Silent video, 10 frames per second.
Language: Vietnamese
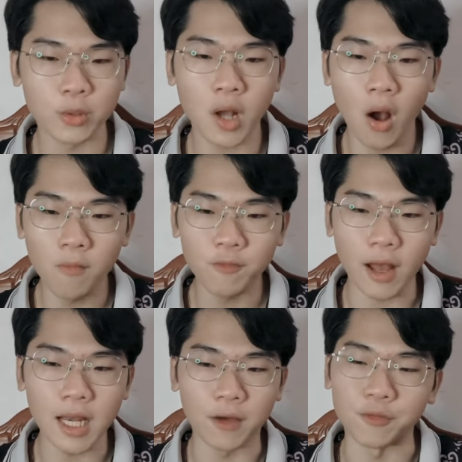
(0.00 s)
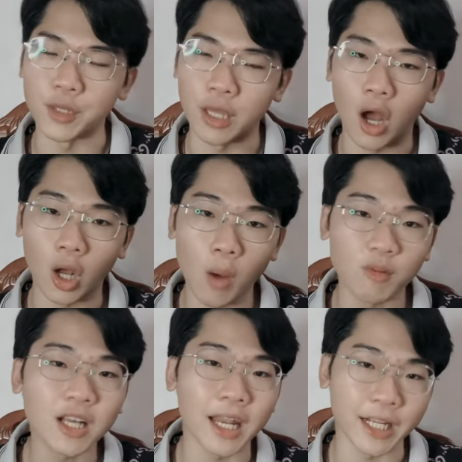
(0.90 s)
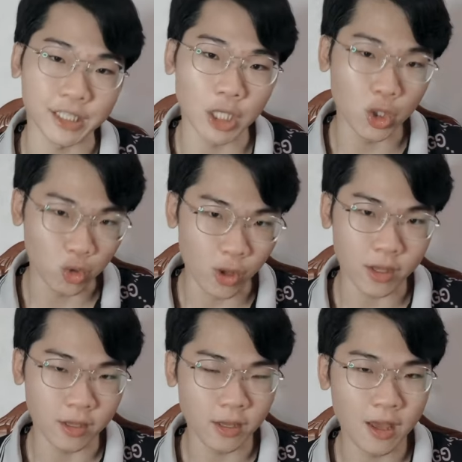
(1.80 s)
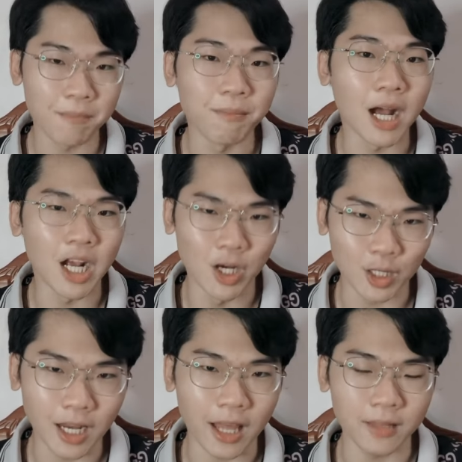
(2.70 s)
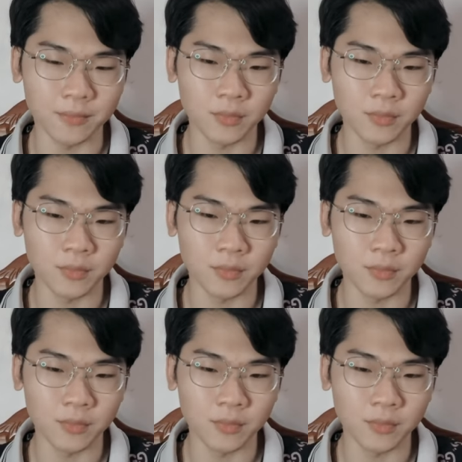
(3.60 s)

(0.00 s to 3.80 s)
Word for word: không phải là vì họ không có khả năng tư duy, mà ngược lại,